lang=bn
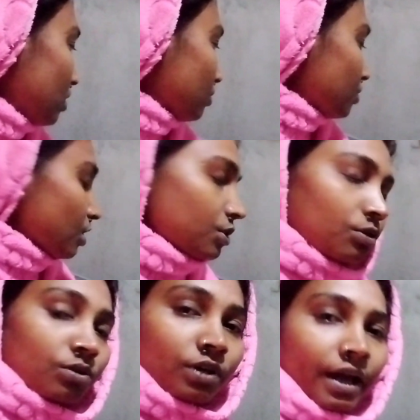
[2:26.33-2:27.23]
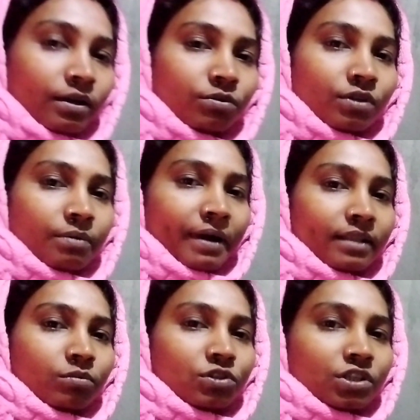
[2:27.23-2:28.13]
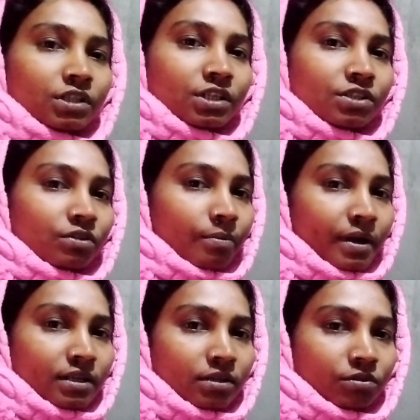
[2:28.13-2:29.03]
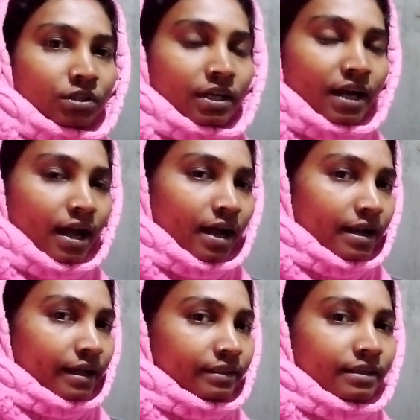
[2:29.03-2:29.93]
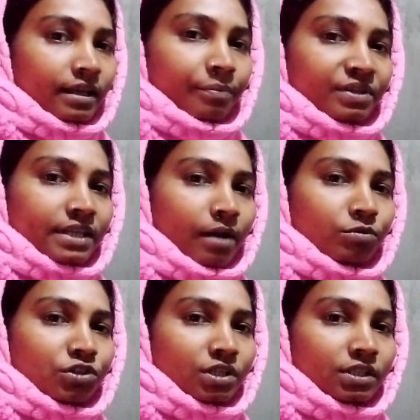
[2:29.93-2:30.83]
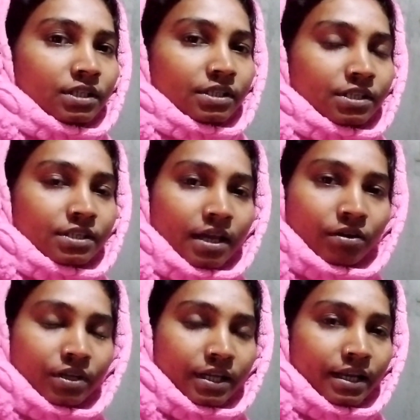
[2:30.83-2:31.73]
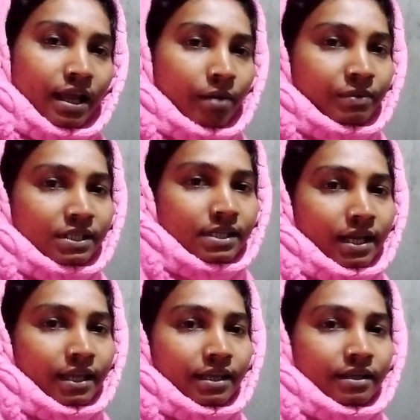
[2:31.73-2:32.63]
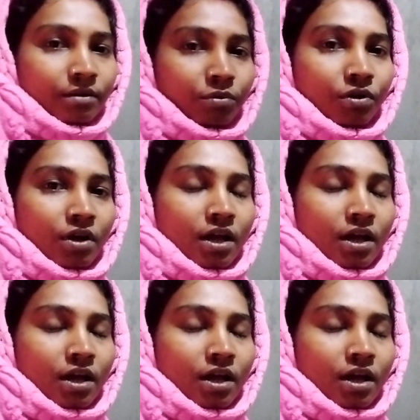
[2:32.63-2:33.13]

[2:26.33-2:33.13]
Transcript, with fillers: তো সেই জন্যই এখন উনি ভাত বসিয়ে দিয়েছে ওটা ভাতটা হতে থাক আর একদিকে আমি চা বসিয়ে দিয়েছি চা হয়ে গেলে আমরা চা খেয়ে নেবো